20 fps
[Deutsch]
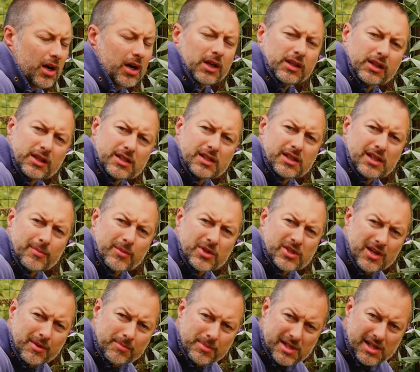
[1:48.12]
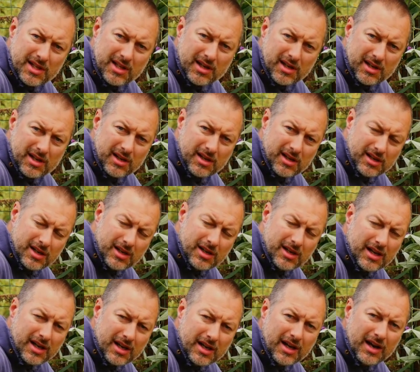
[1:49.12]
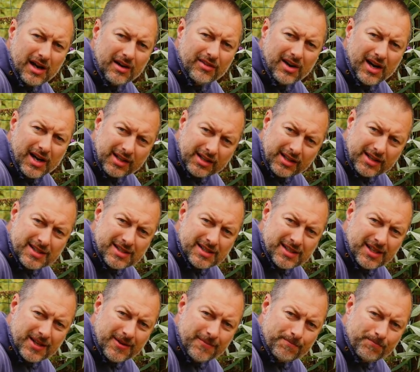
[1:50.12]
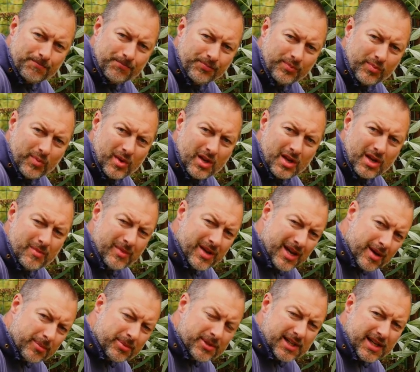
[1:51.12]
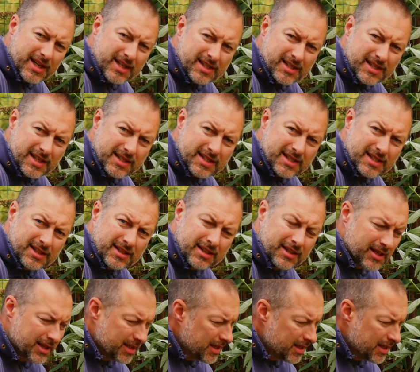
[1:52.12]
Das ist immer so ein bisschen ein, Wagnis. Im Herbst einsetzen.